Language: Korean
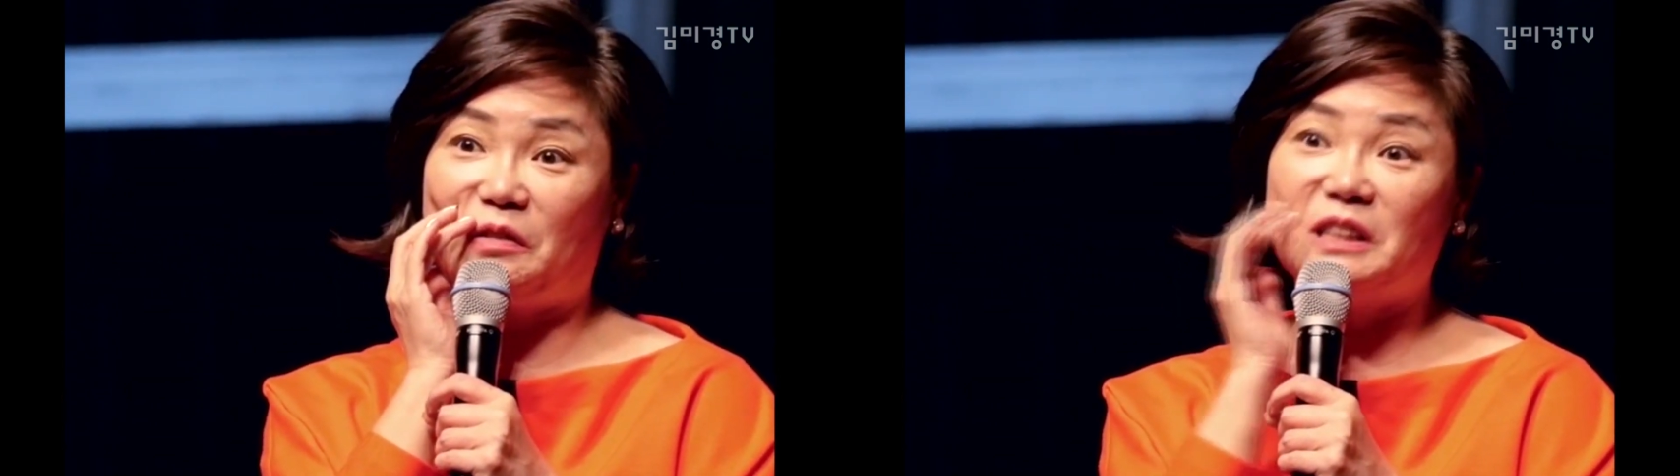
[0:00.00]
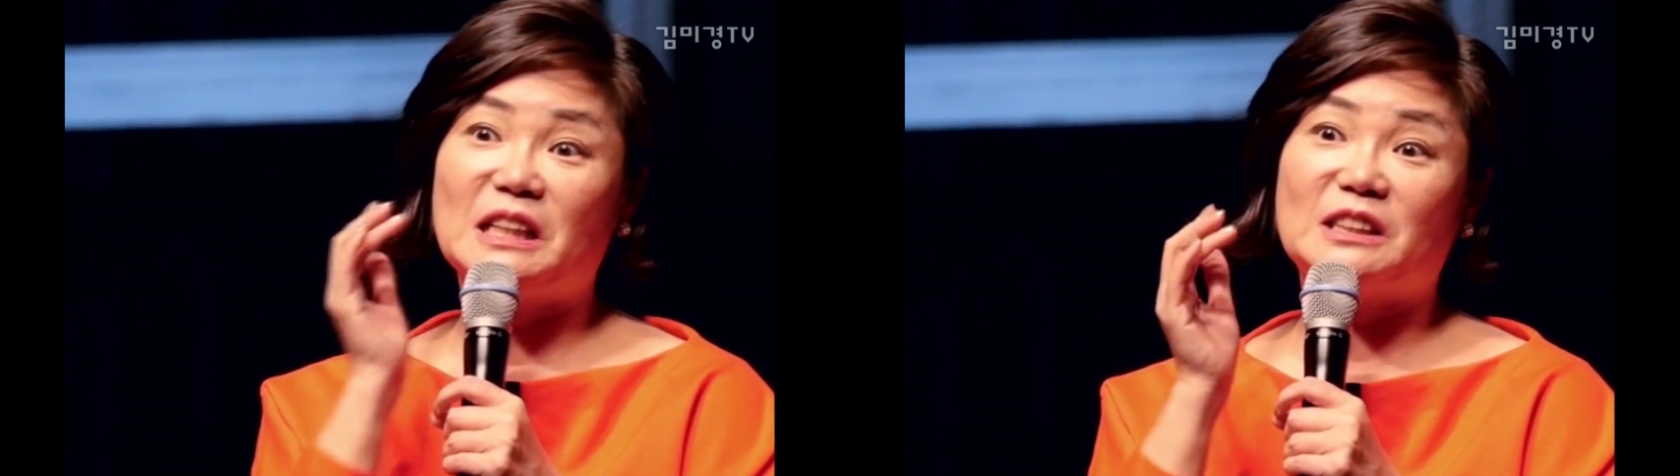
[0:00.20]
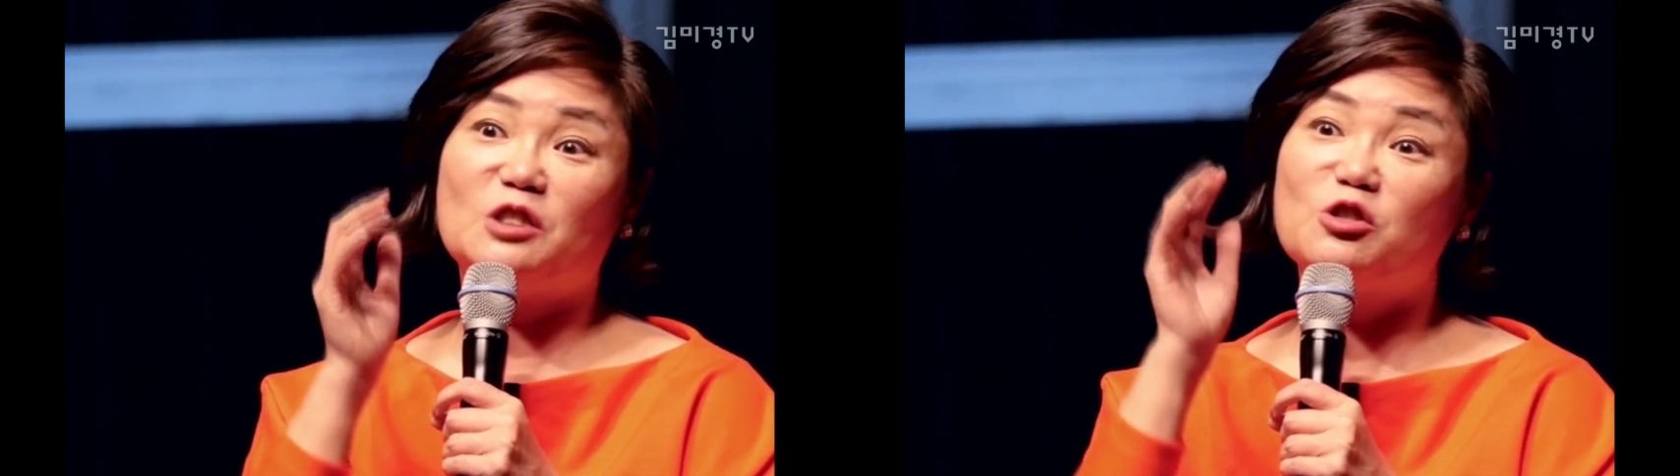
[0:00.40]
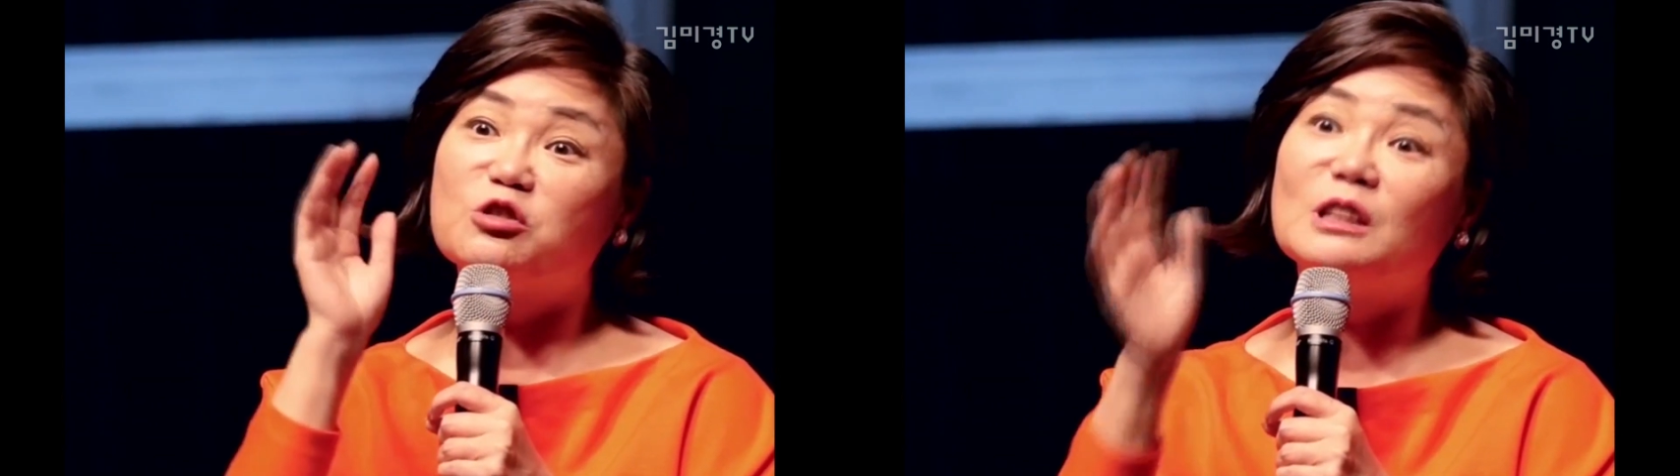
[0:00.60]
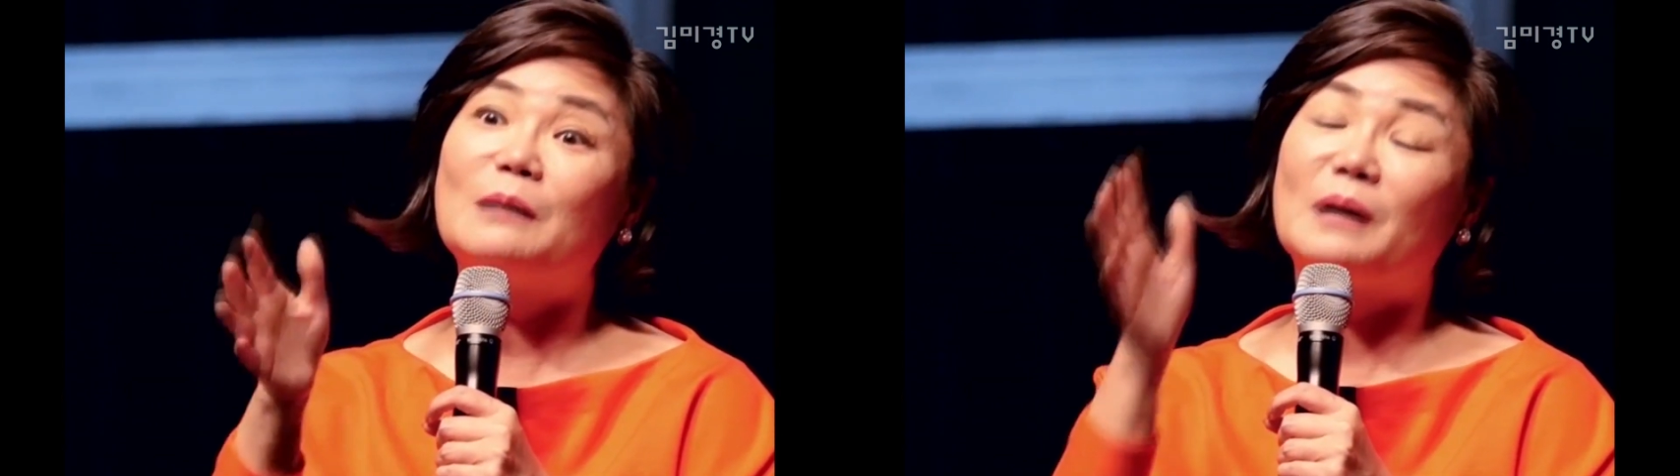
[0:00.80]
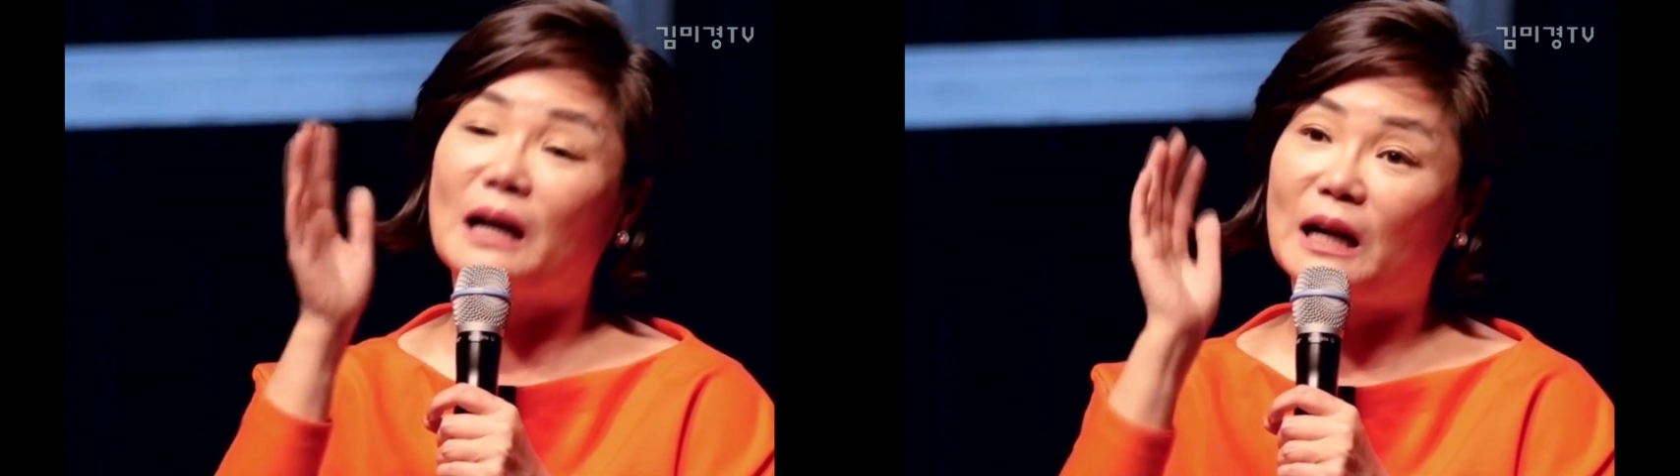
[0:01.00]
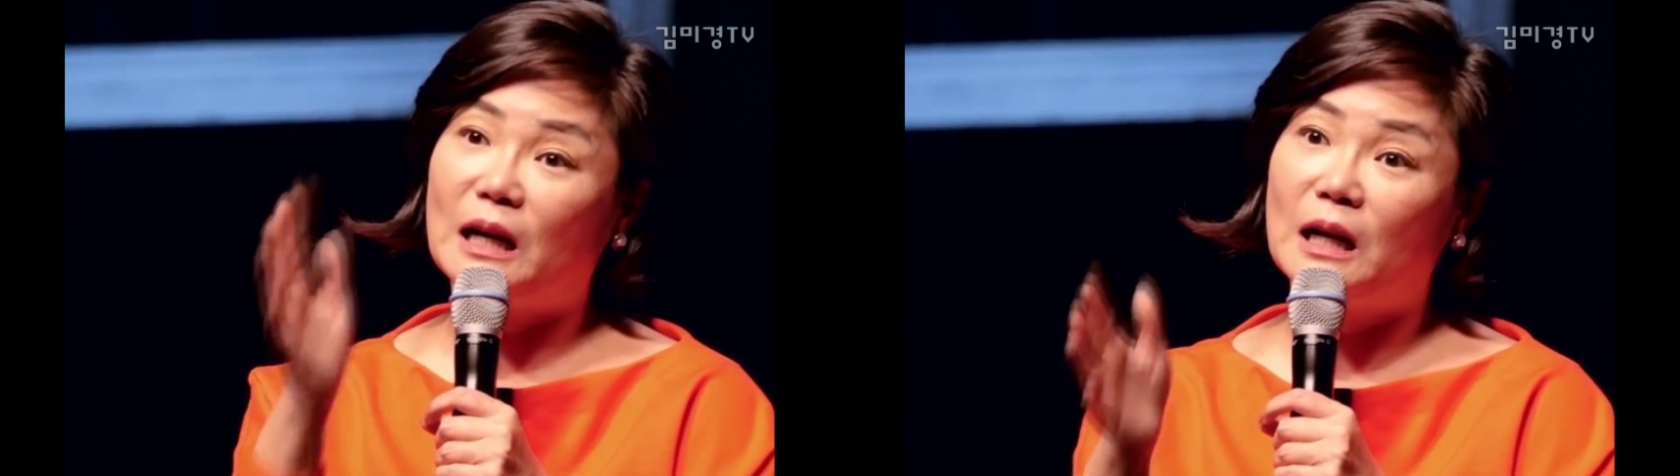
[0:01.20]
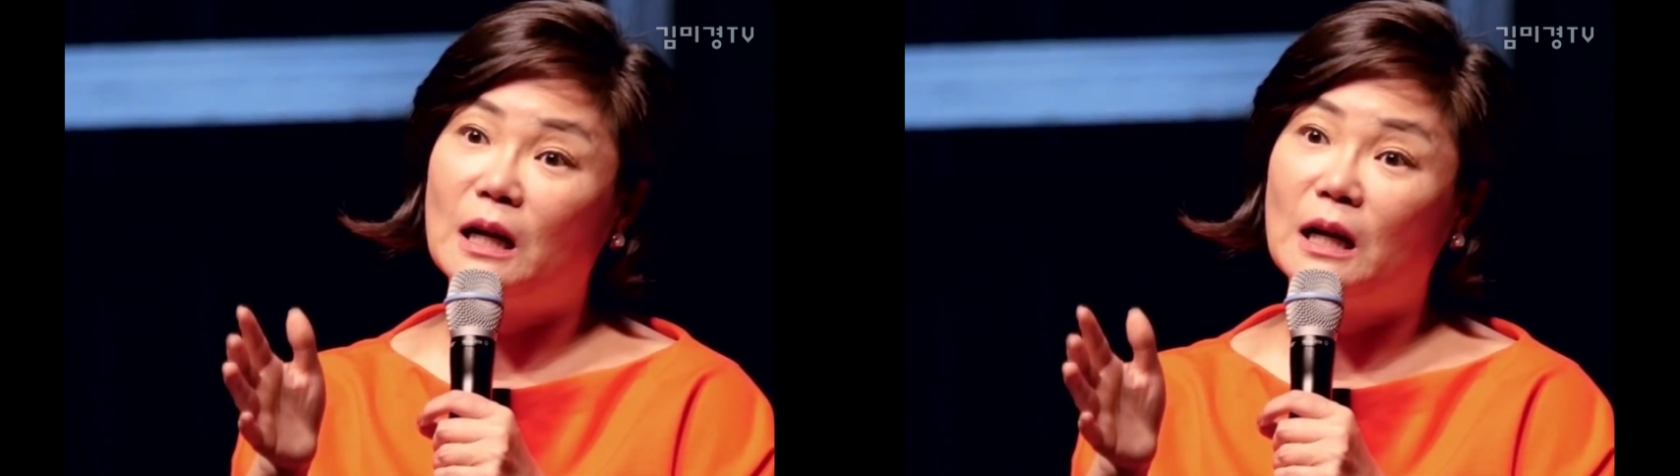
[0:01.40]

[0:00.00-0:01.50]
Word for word: 왠지 아세요? 중구난방.